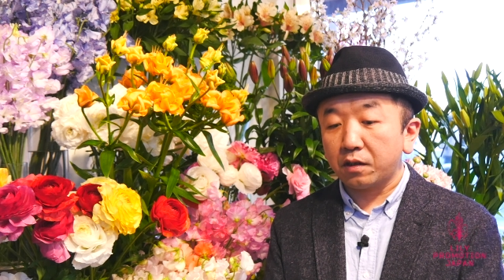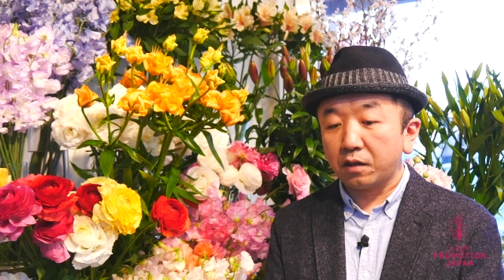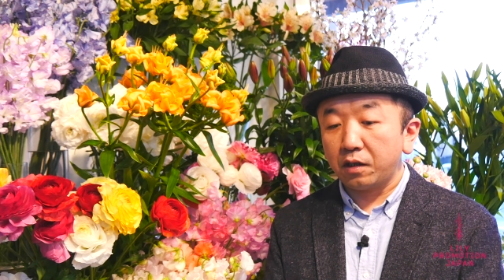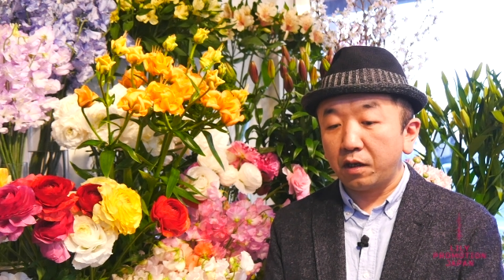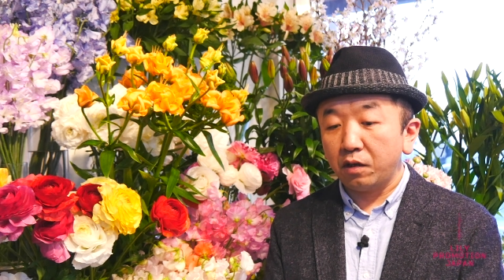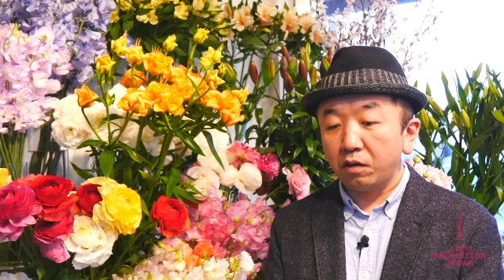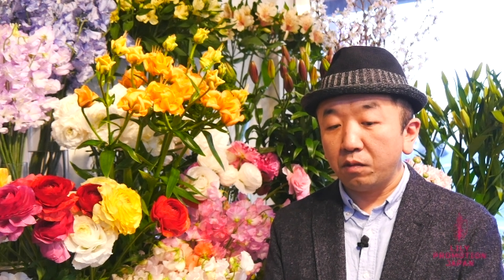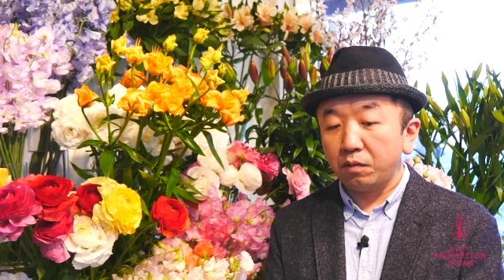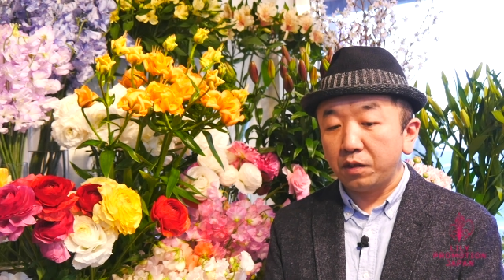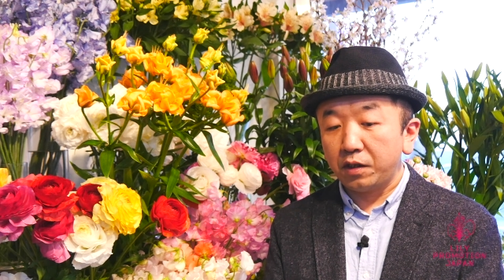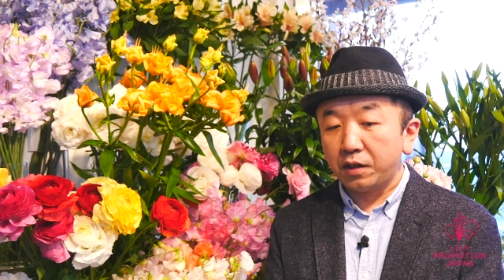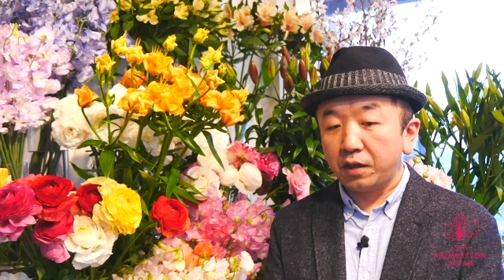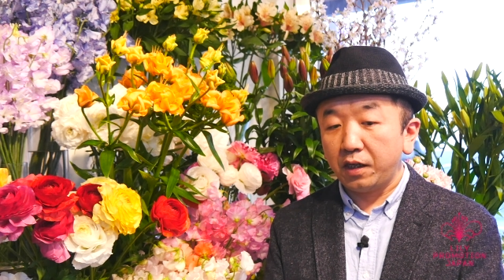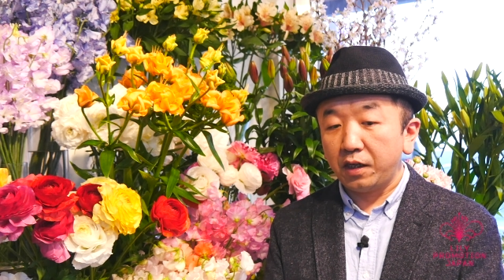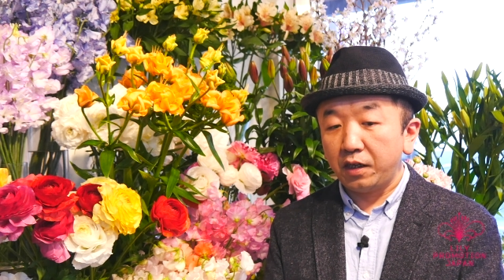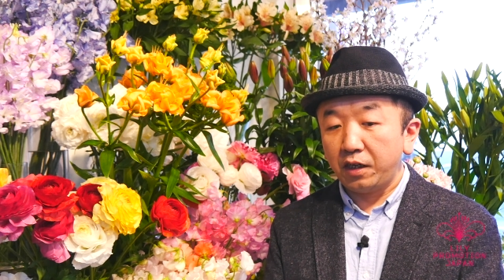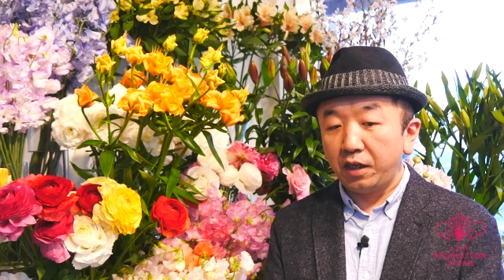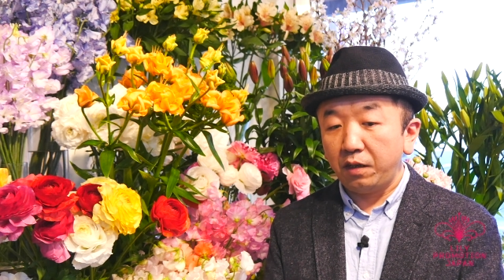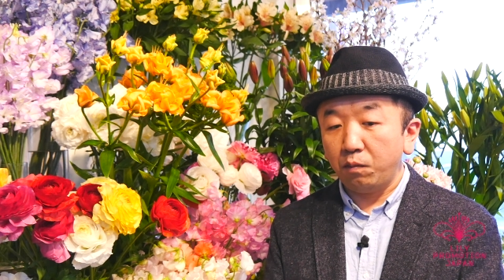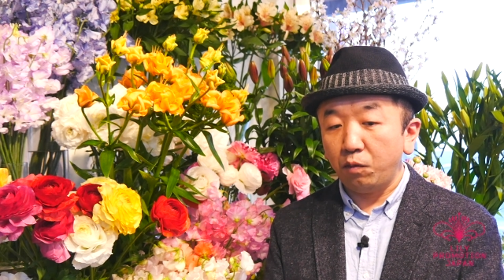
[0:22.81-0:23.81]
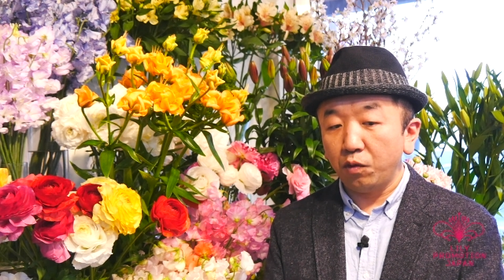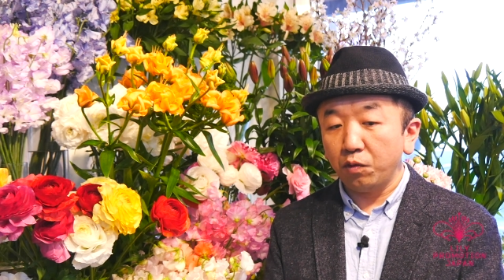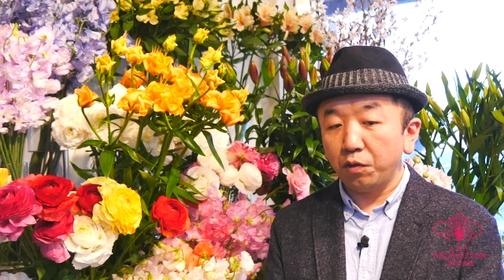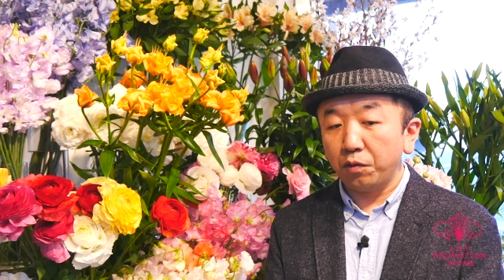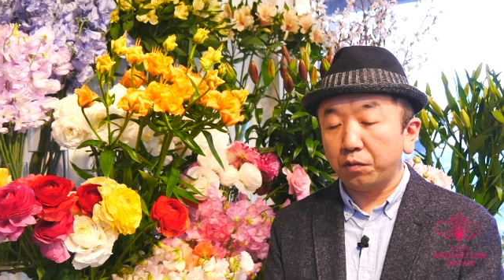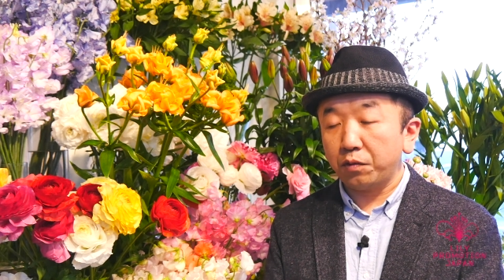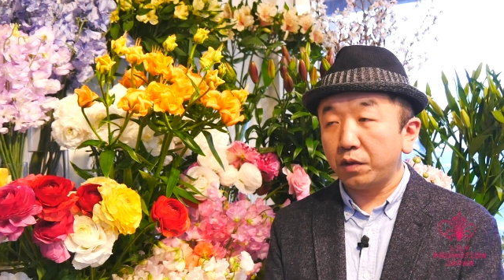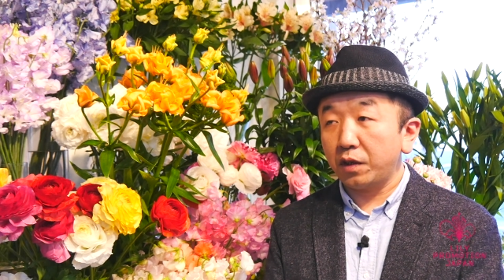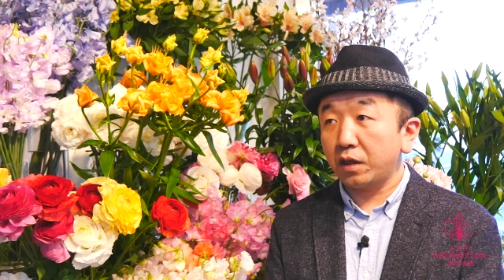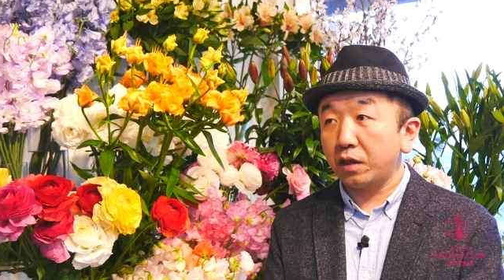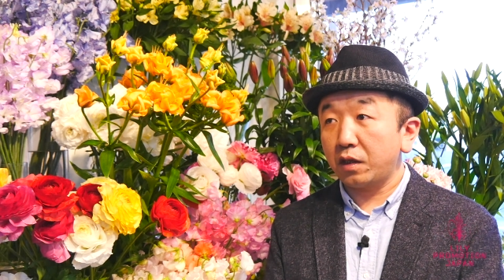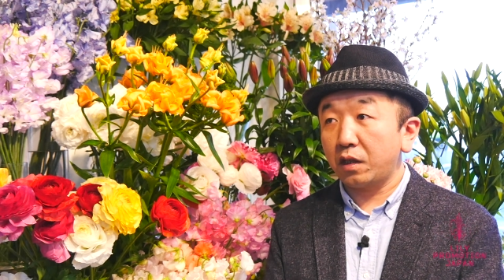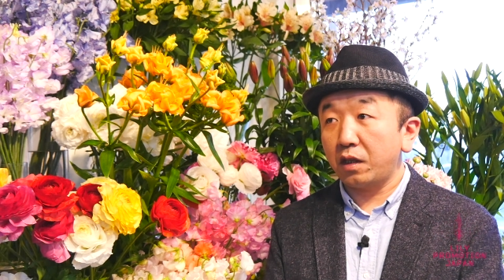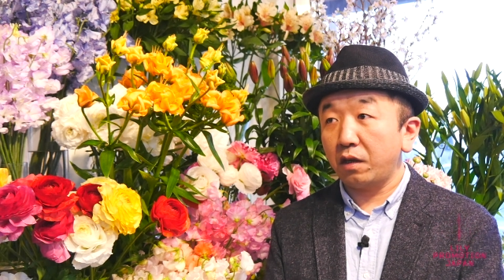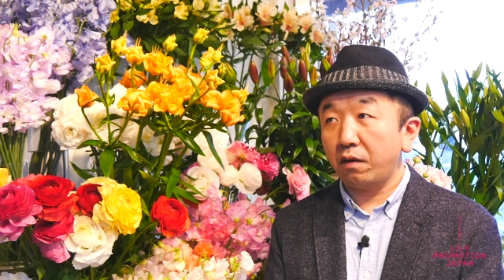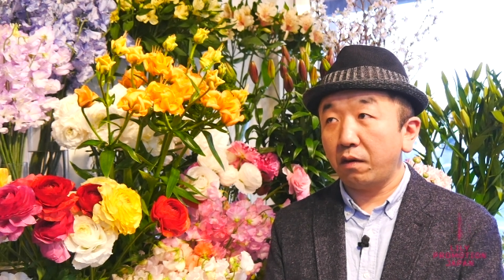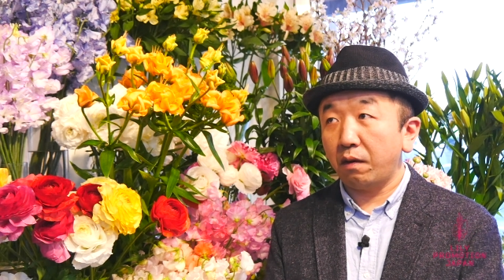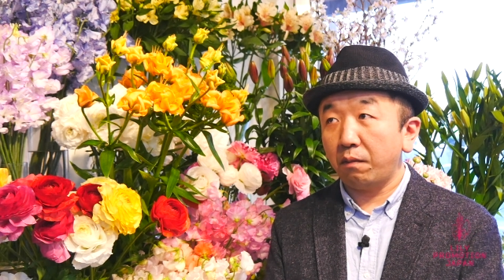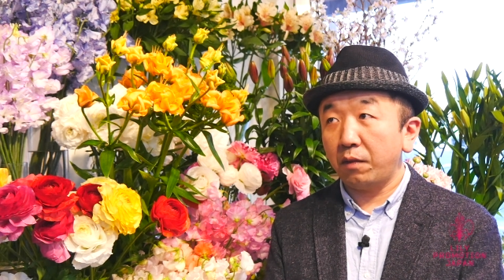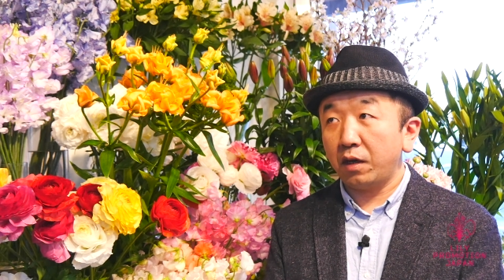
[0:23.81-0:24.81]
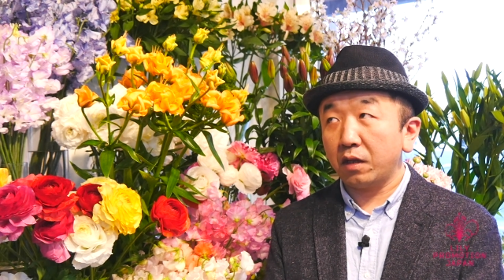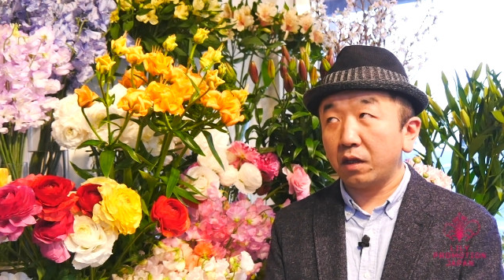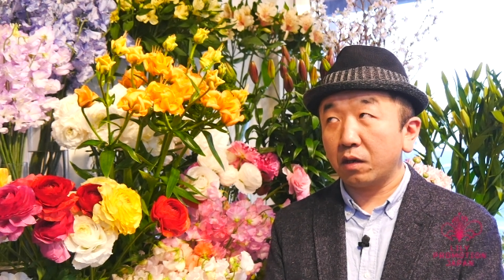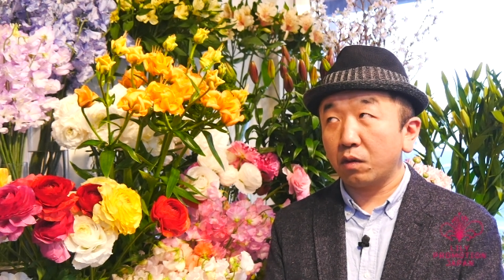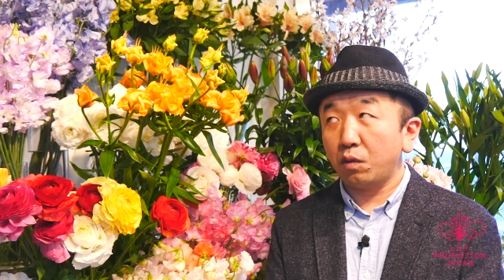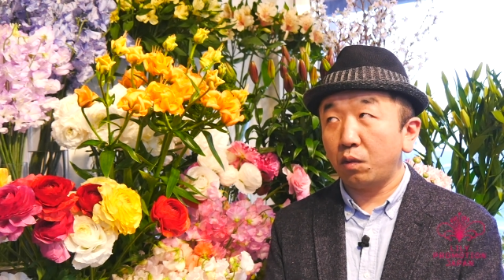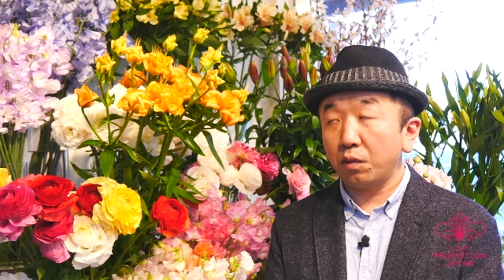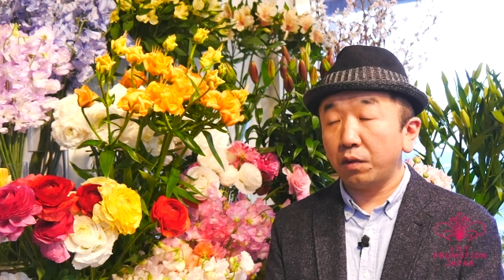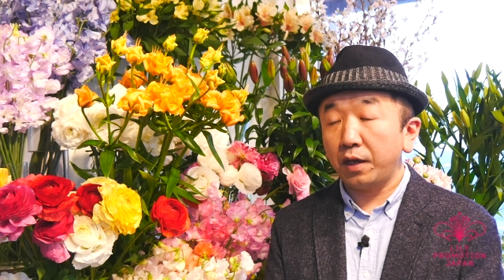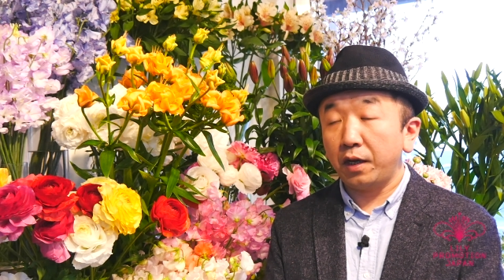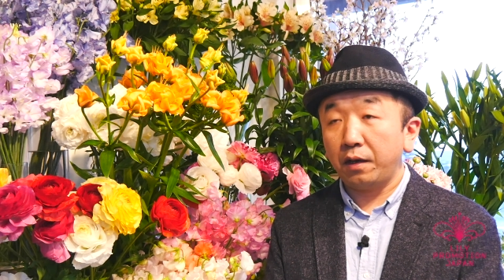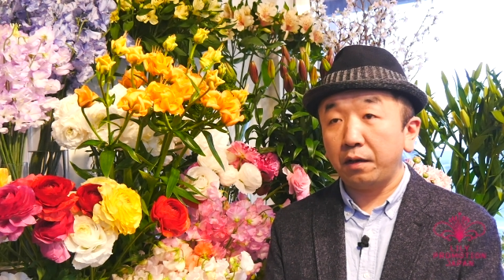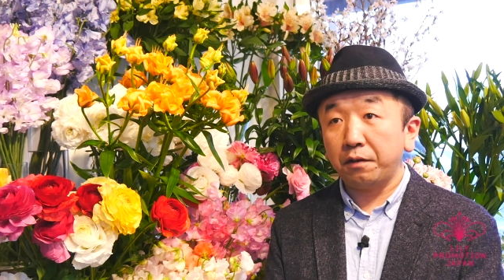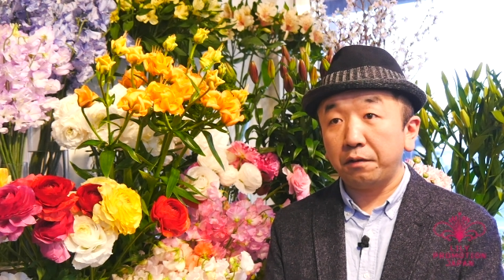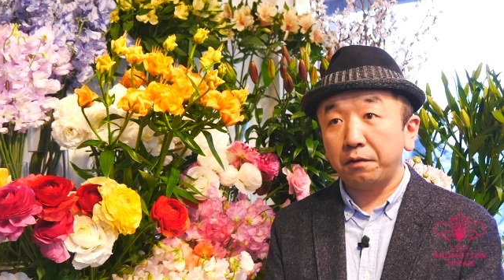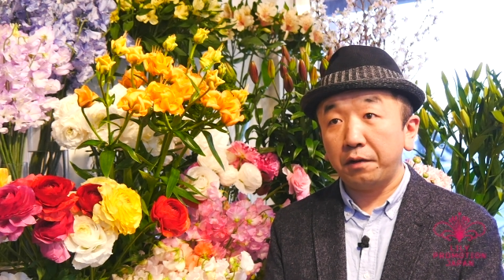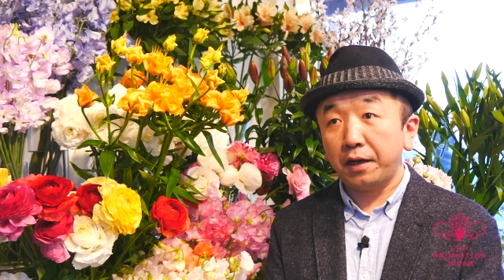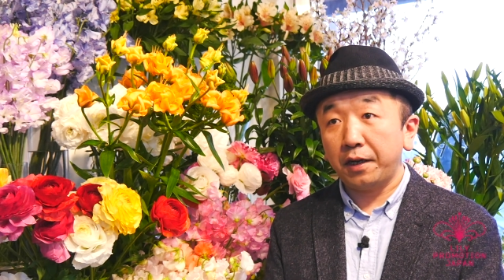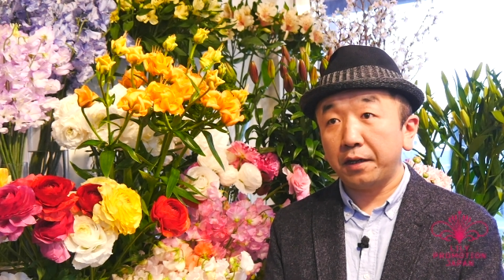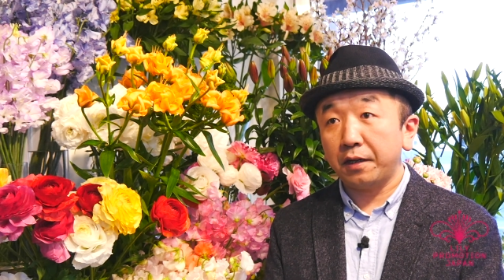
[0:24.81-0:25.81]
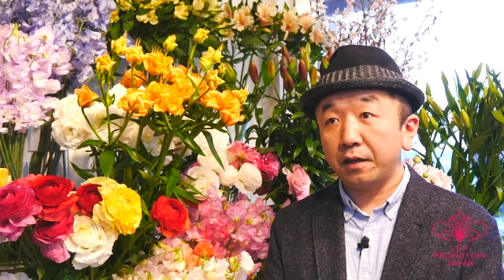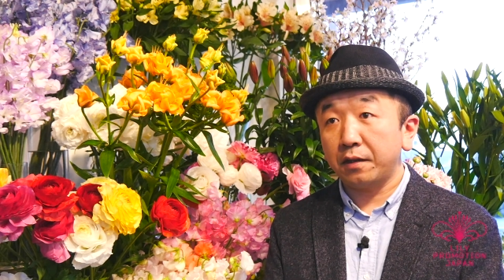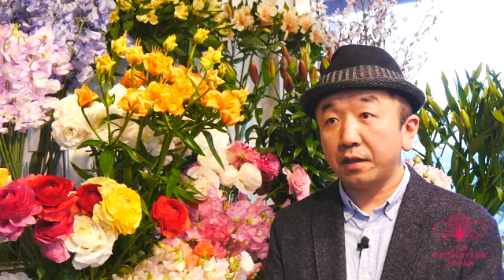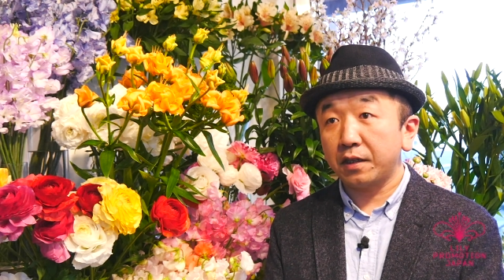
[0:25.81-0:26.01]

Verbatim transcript: 家の店に戻ってきてはまだ5年ぐらいな